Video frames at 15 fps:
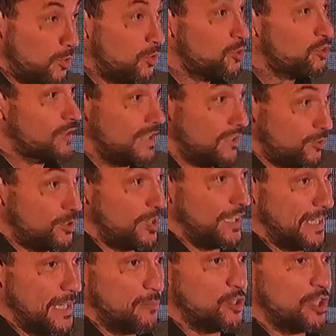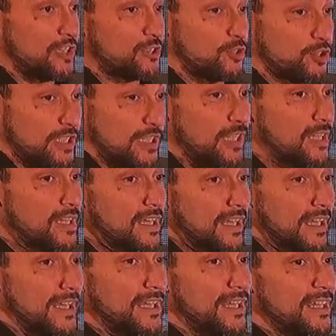que nos dedicamos a esto, sí.
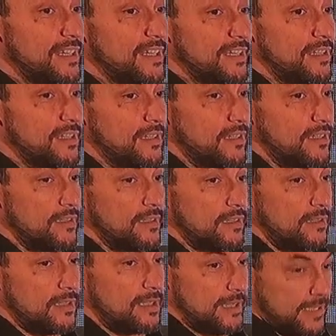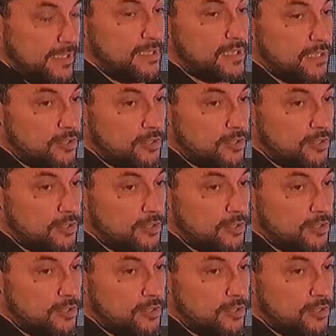Eh, ¿Creéis que son